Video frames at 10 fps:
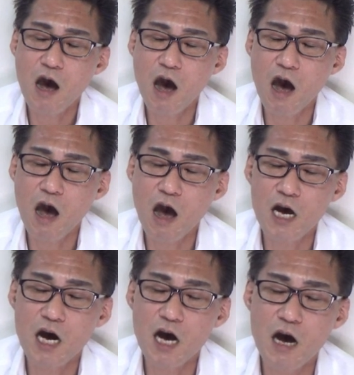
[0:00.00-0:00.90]

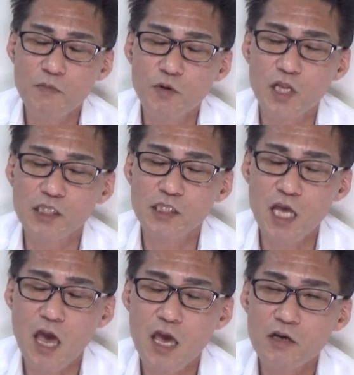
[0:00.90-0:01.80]
あもうです
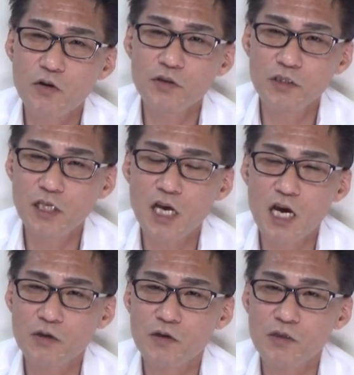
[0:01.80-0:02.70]
ね、こういうふうに
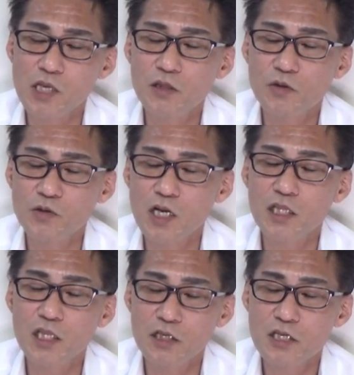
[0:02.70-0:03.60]
あの洗脳さ
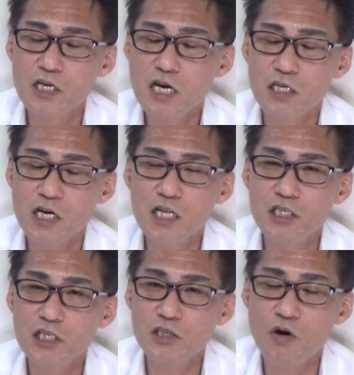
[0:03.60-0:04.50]
れてる
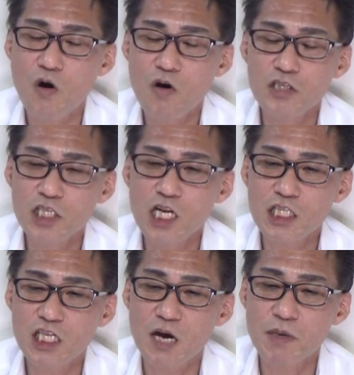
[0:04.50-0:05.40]
連中をち
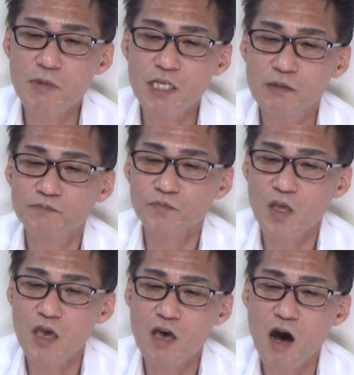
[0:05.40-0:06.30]
らちら見ます。
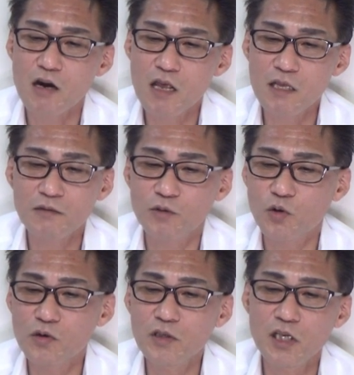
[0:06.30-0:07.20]
えー、あれ、
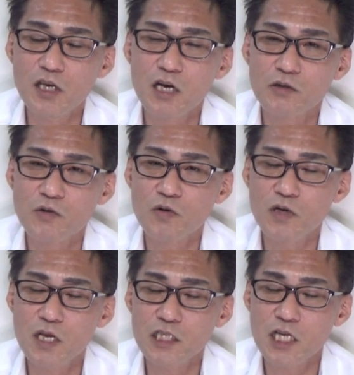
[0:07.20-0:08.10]
特にあの
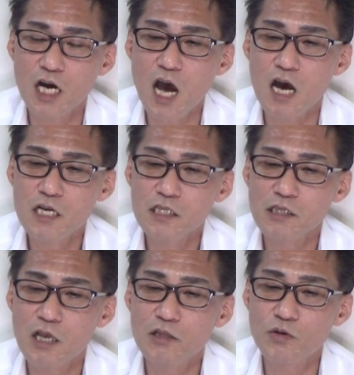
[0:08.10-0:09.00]
高齢者が
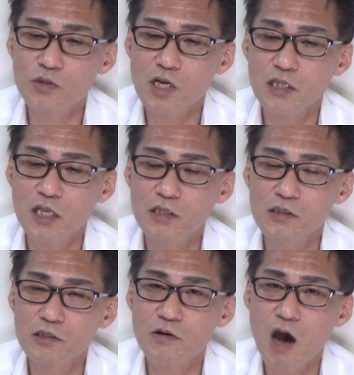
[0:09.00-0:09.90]
洗脳されてるっ
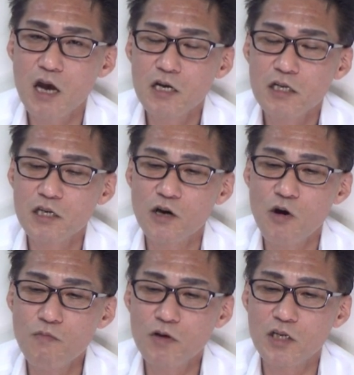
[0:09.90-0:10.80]
ていうのは、日
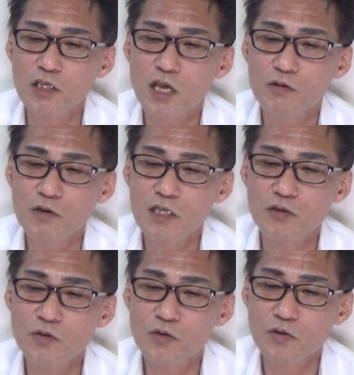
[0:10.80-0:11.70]
本も似たような
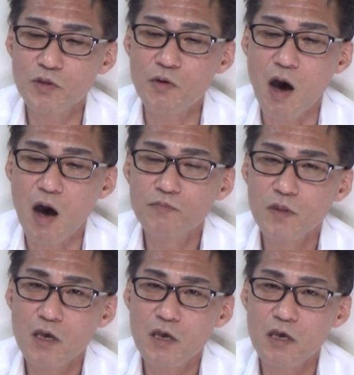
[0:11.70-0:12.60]
状況では、
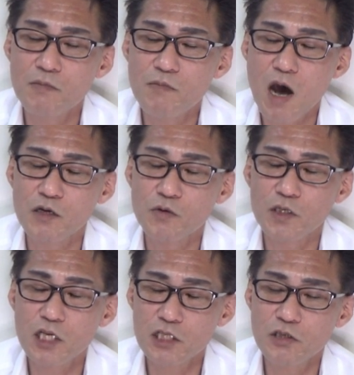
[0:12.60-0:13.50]
えー、まあ、あの、
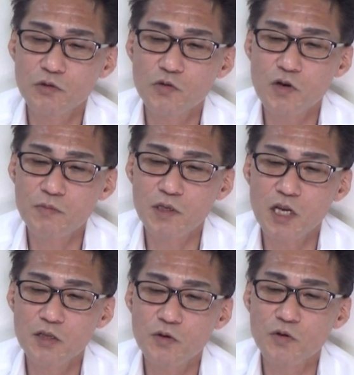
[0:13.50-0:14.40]
私の動画見
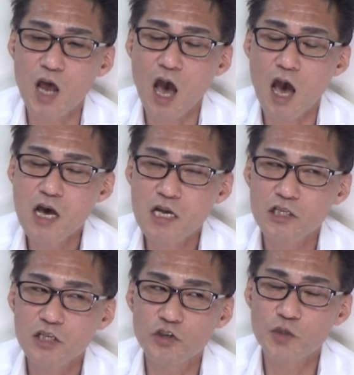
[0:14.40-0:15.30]
れるような
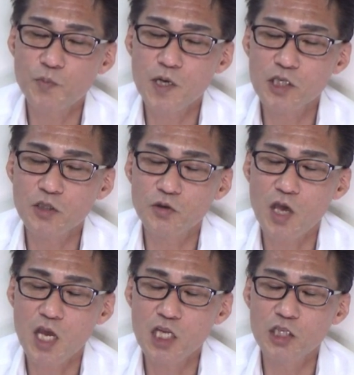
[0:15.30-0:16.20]
11%
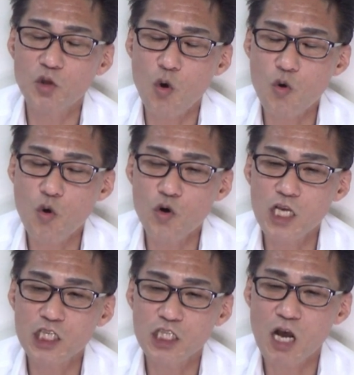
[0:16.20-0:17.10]
のエリート高
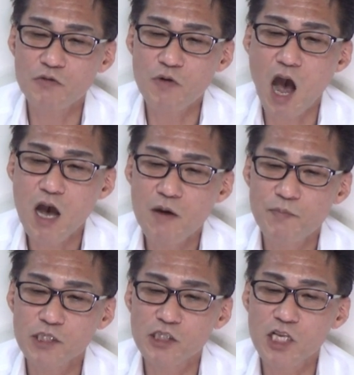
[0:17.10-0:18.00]
齢者さんは
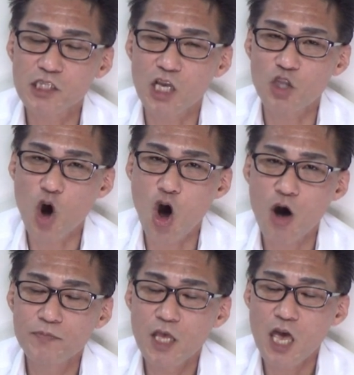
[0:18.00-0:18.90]
別ですけ
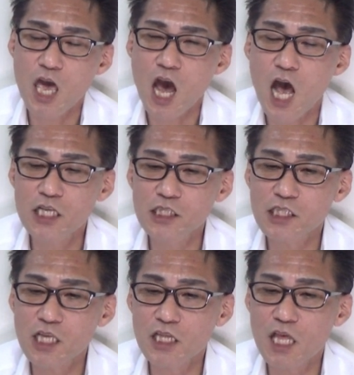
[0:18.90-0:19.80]
ど、えー、反
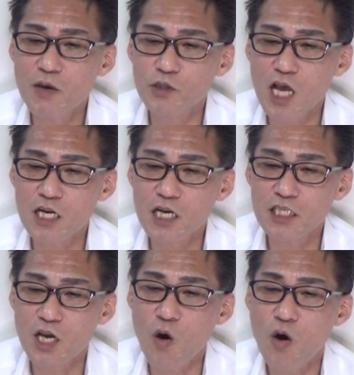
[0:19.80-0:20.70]
戦デモ参
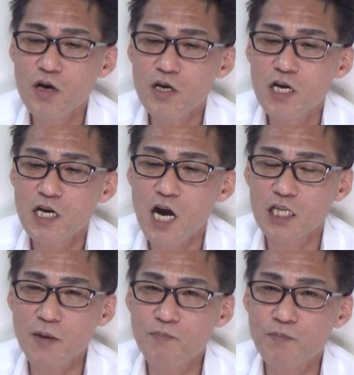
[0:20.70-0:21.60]
加者を
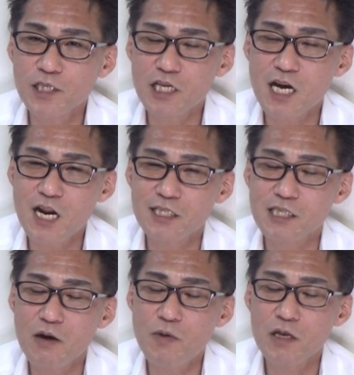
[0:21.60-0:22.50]
片っ端から
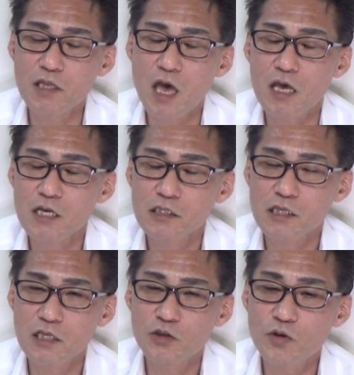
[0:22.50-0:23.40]
捕まえて
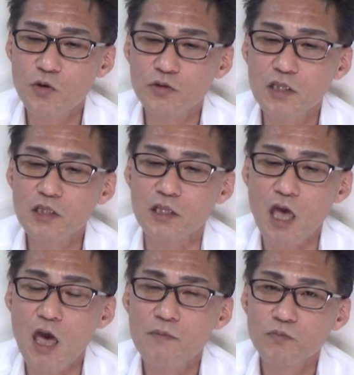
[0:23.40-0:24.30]
戦場に送ってんだっ
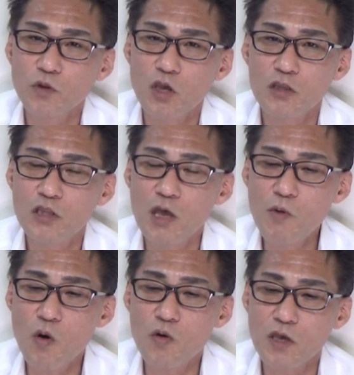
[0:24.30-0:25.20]
て、えー、
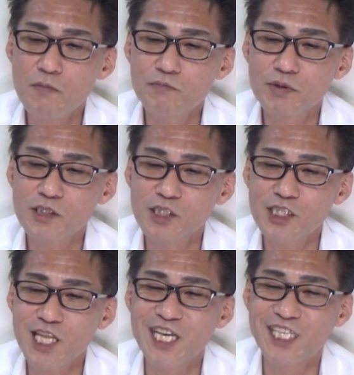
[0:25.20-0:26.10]
デモを見物
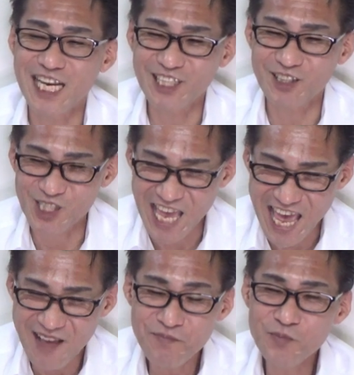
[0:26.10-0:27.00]
していた人さえ